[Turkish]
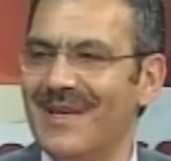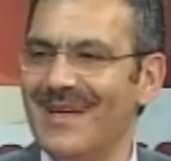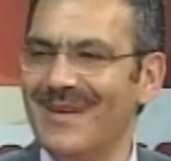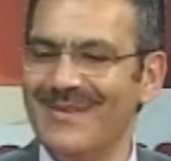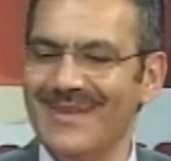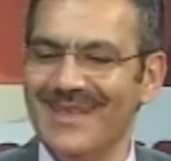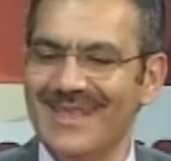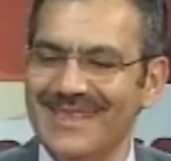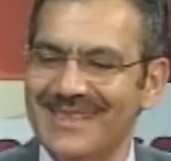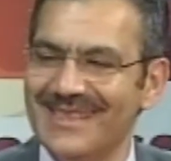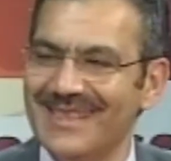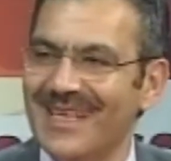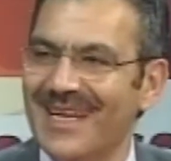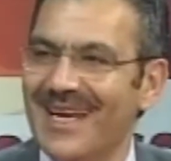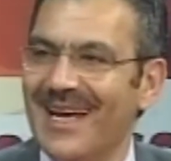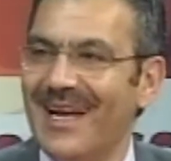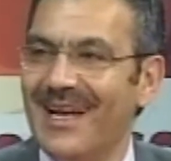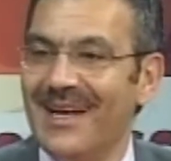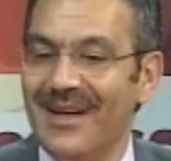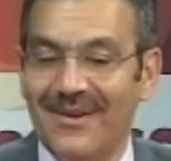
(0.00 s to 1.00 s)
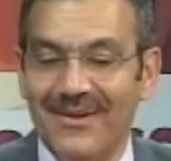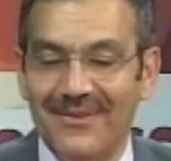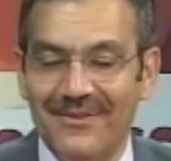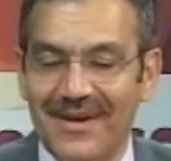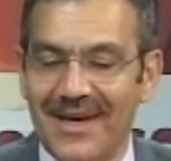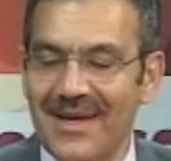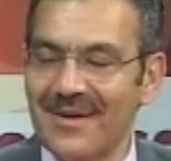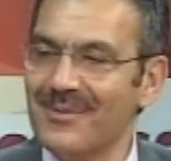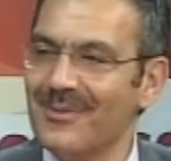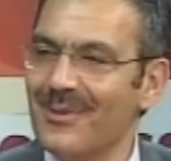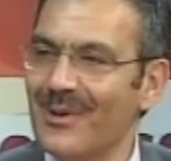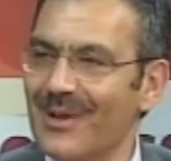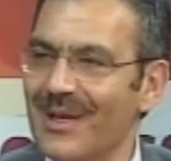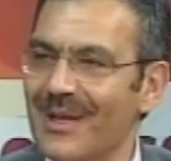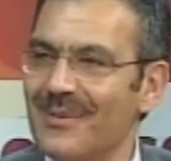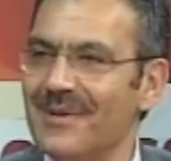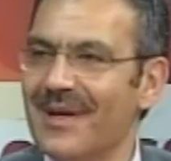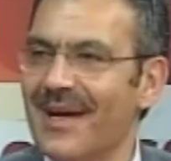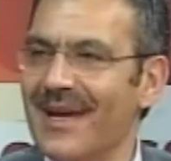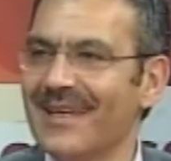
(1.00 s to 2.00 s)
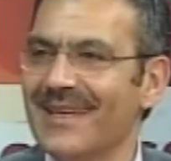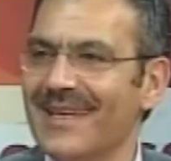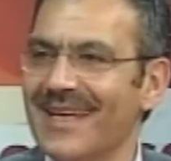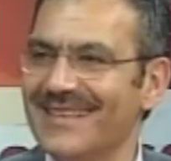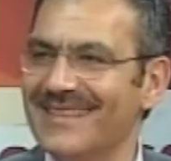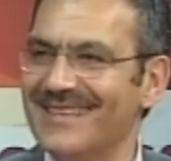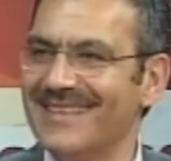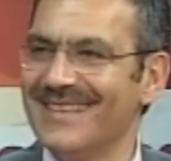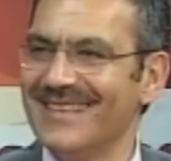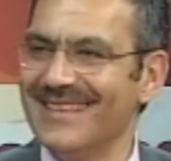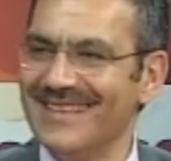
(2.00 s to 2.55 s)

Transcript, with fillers: veremeyiz. Var mı böyle bir anket